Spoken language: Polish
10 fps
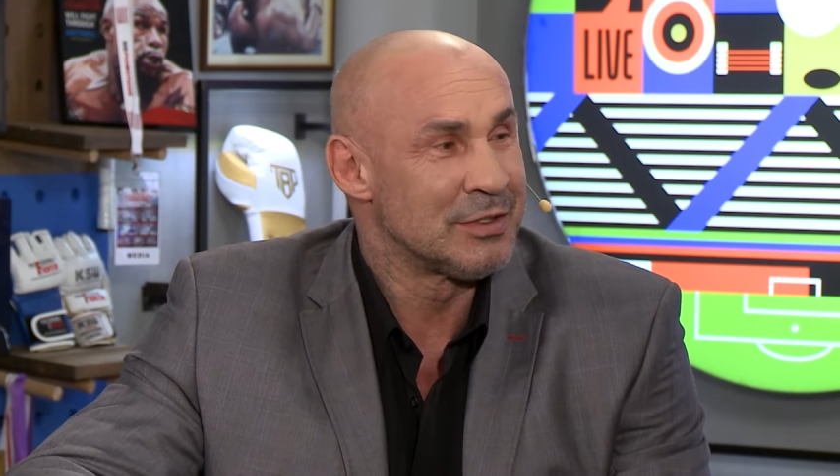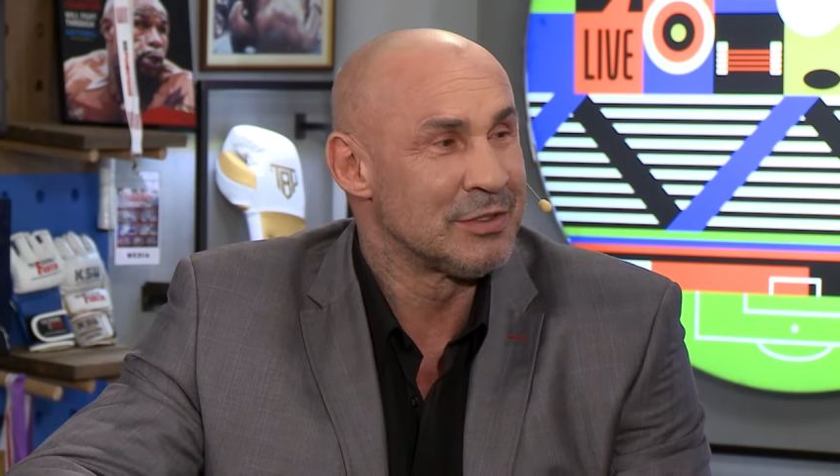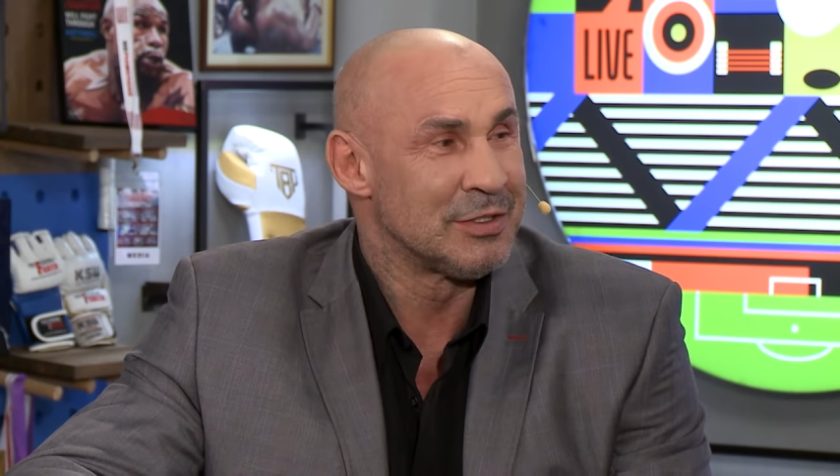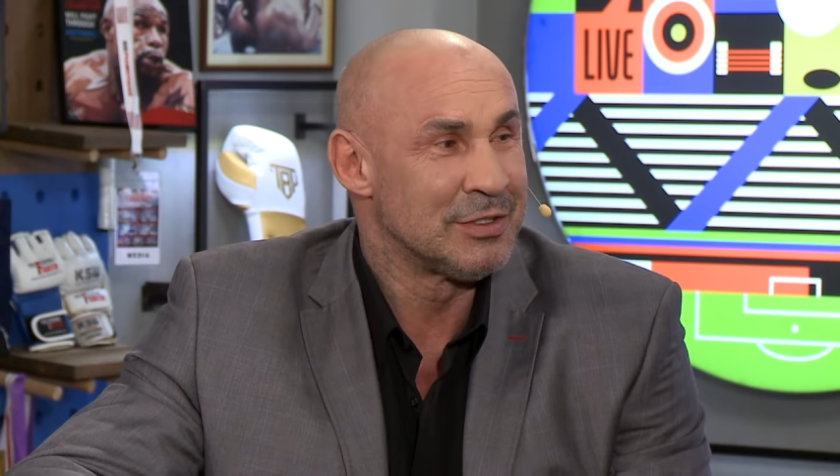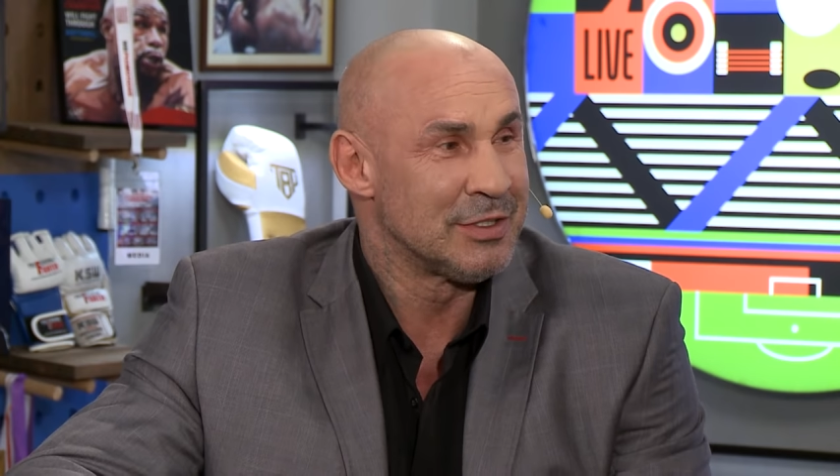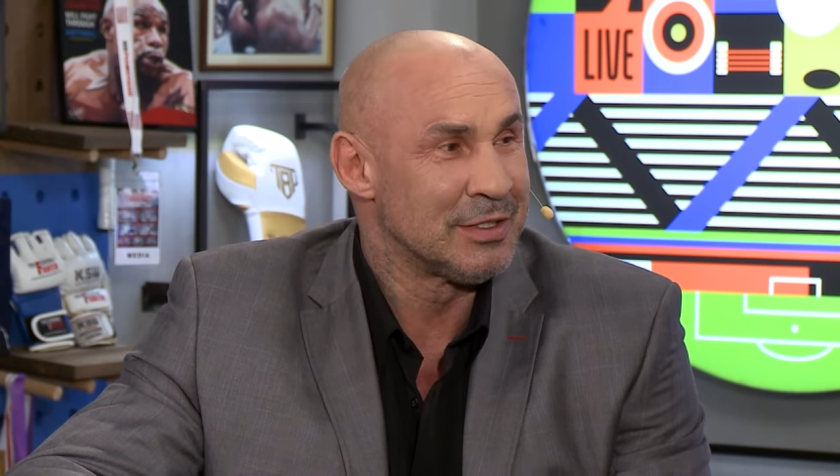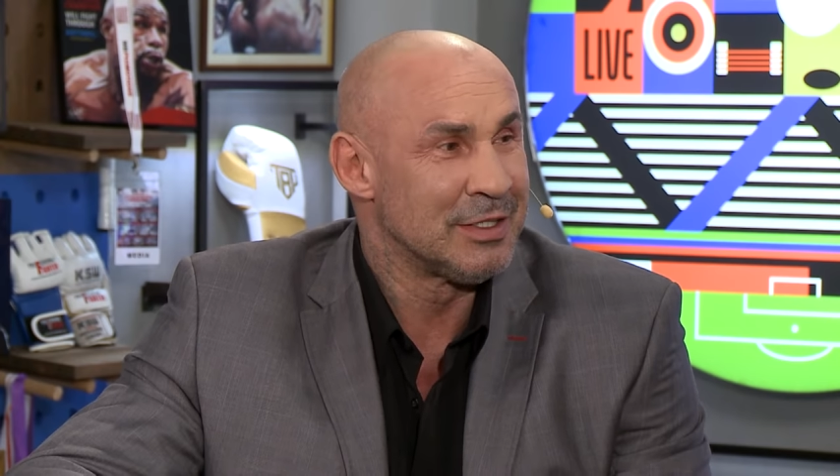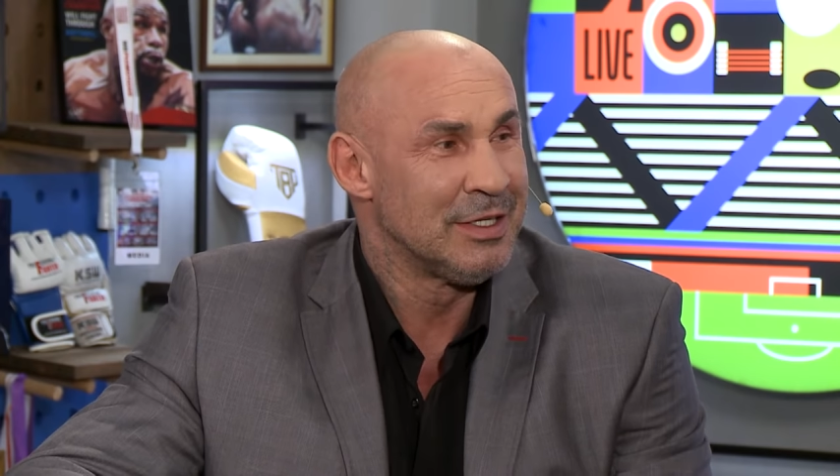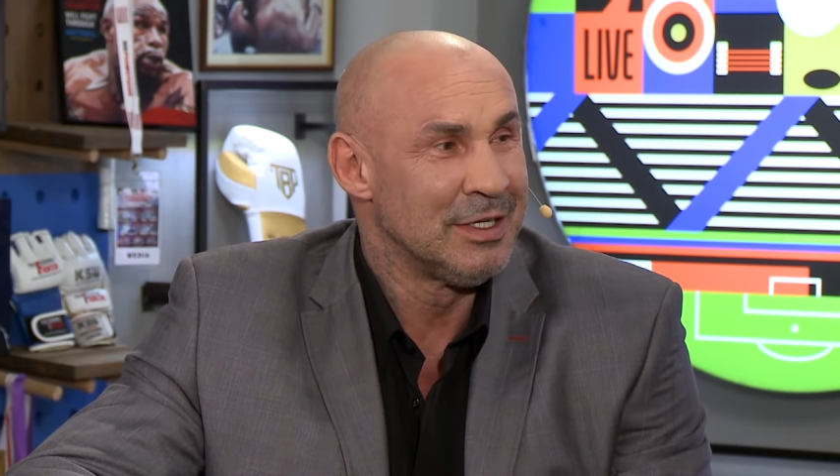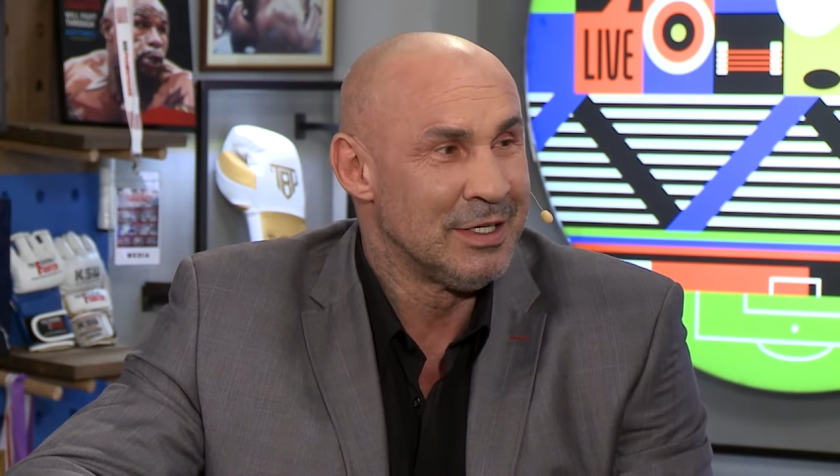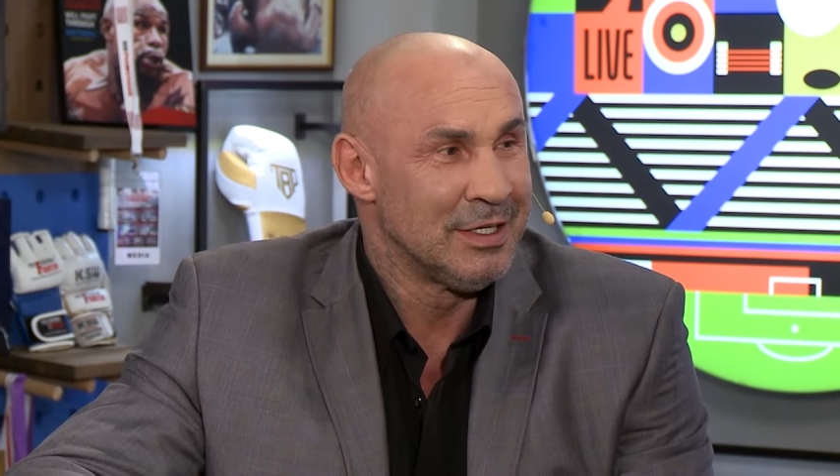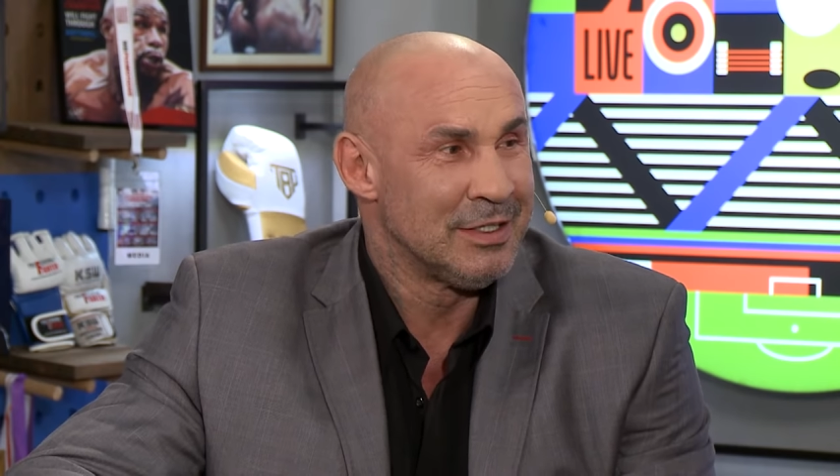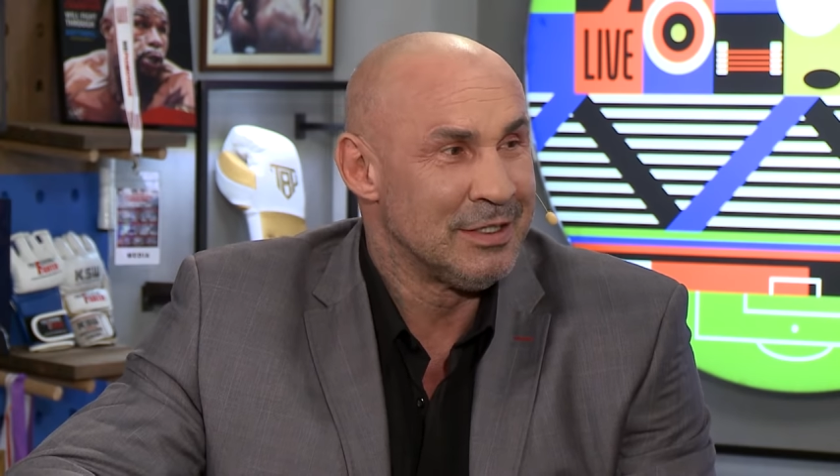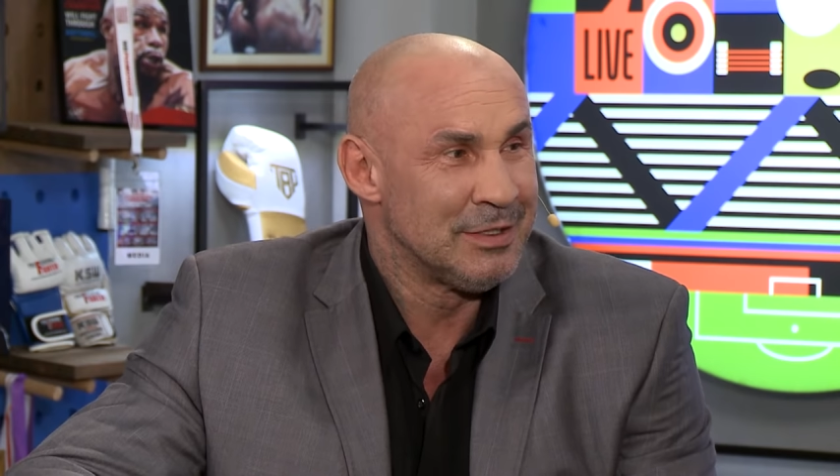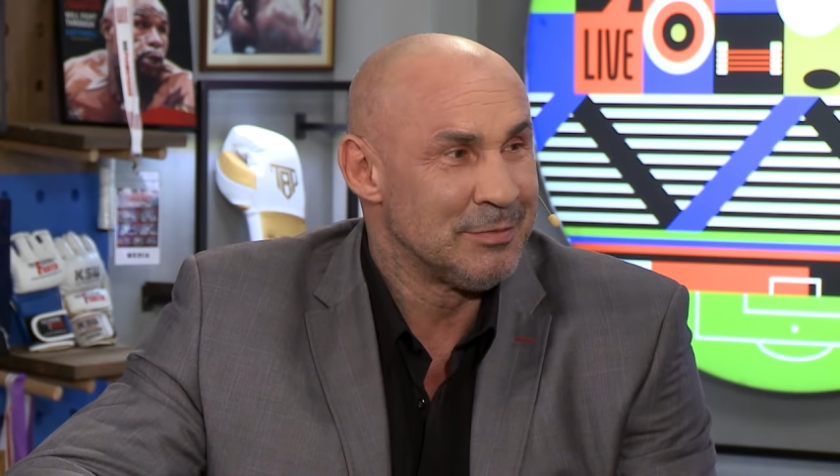co się dzieje
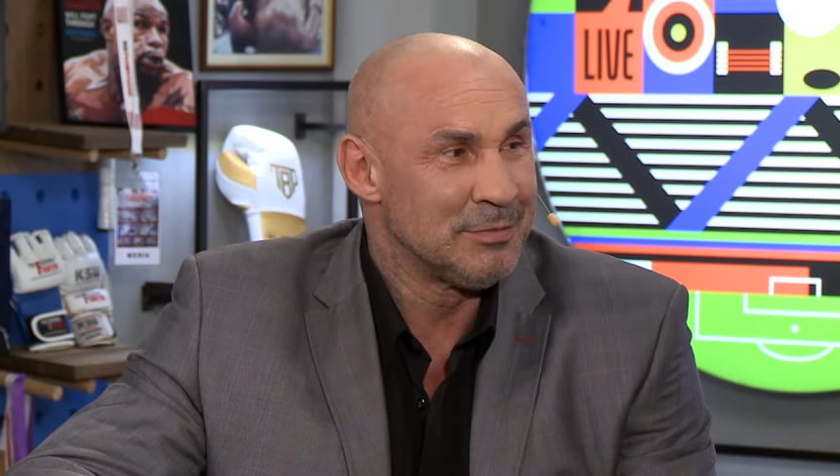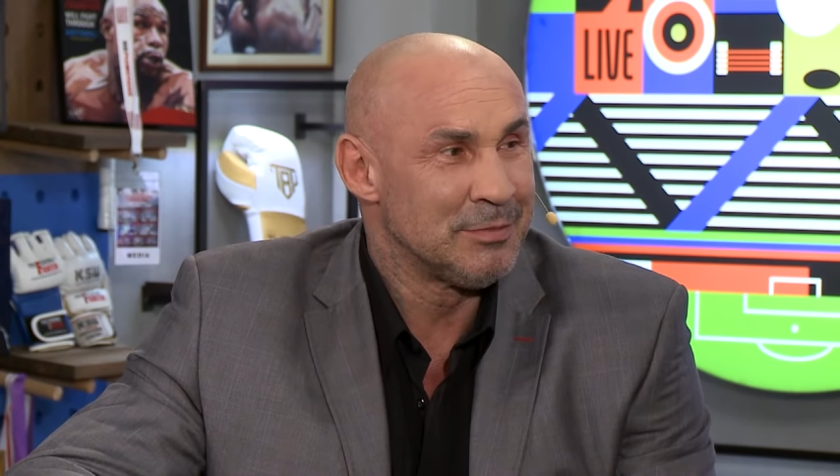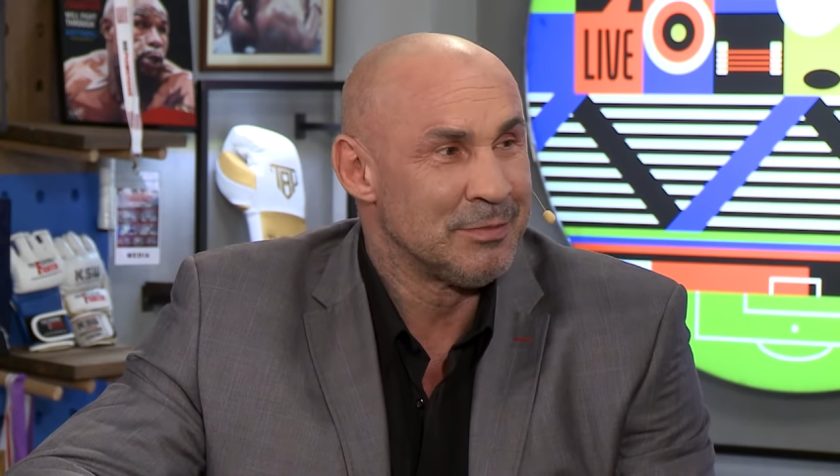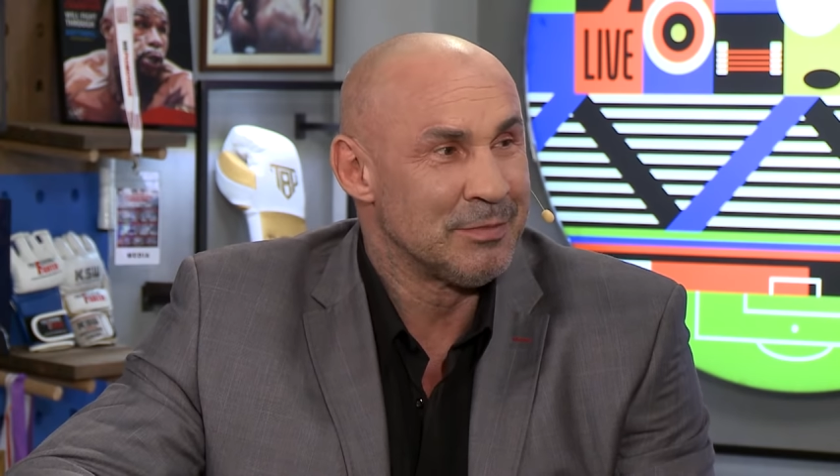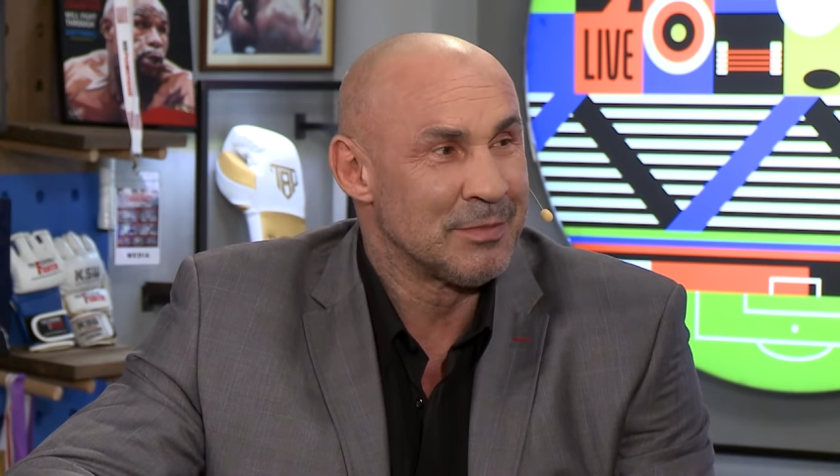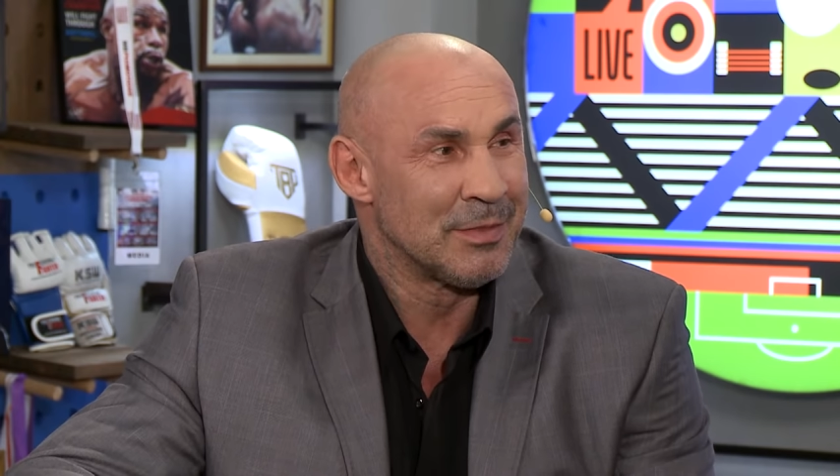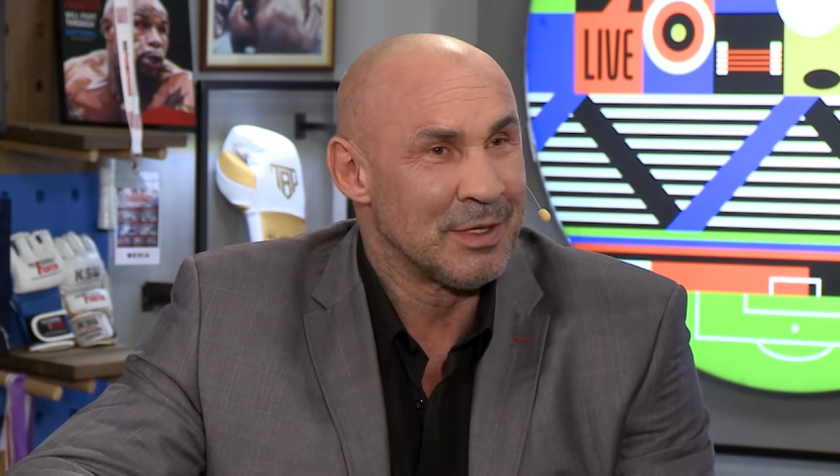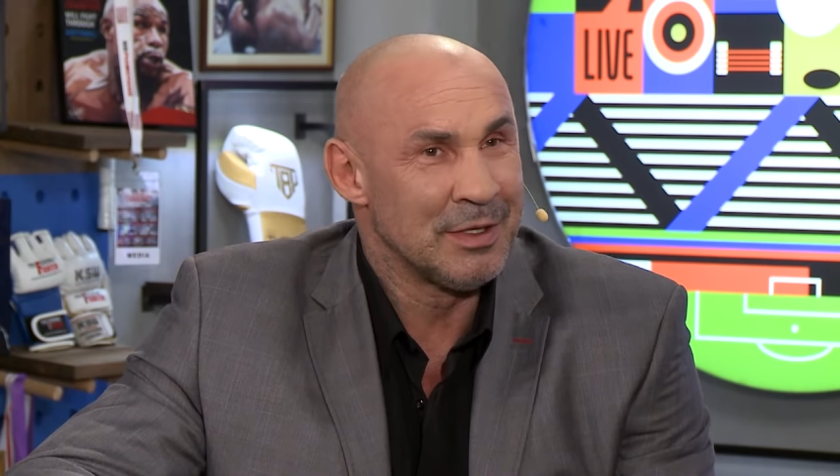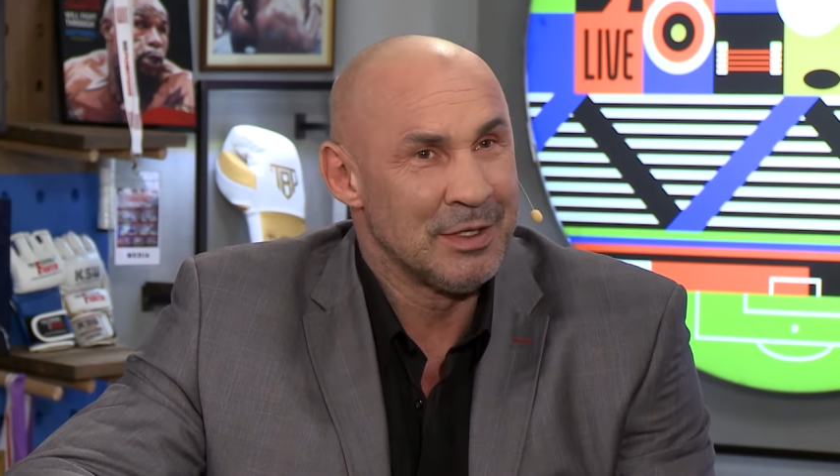i mm,